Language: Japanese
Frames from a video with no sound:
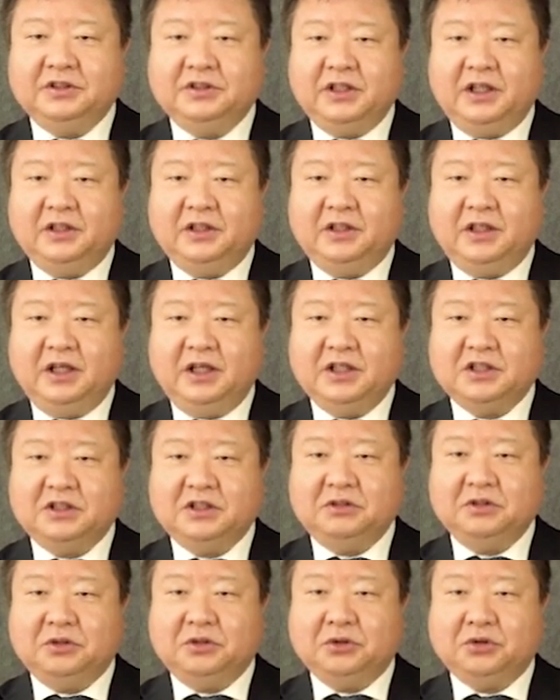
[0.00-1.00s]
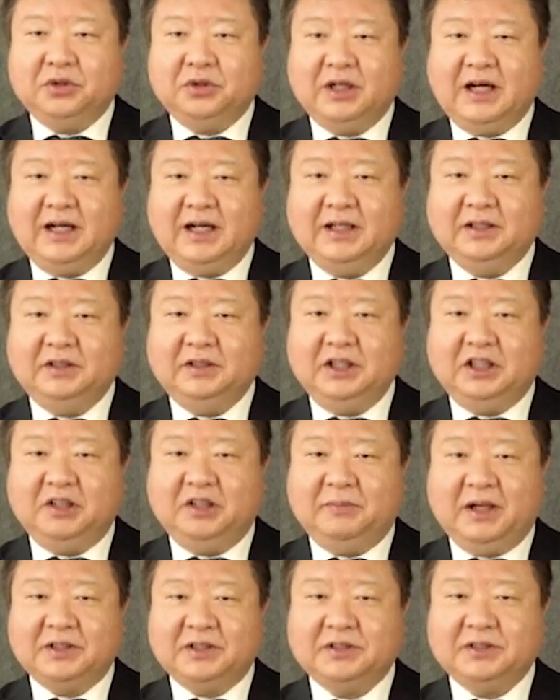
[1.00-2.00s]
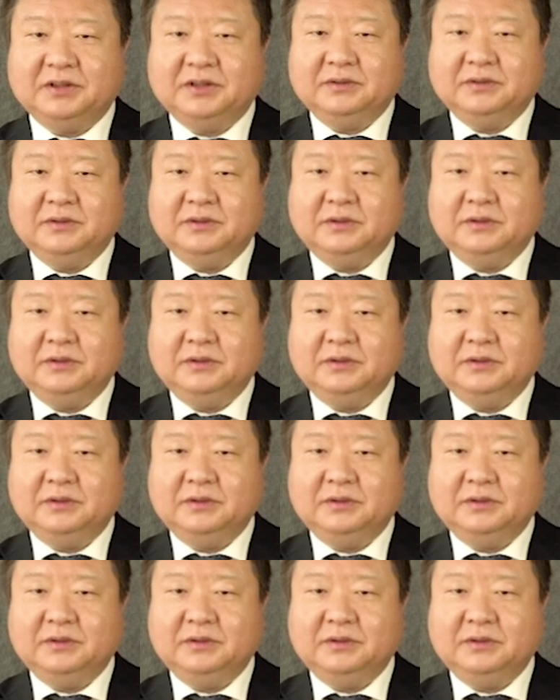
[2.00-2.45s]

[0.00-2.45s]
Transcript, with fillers: 設定することができます。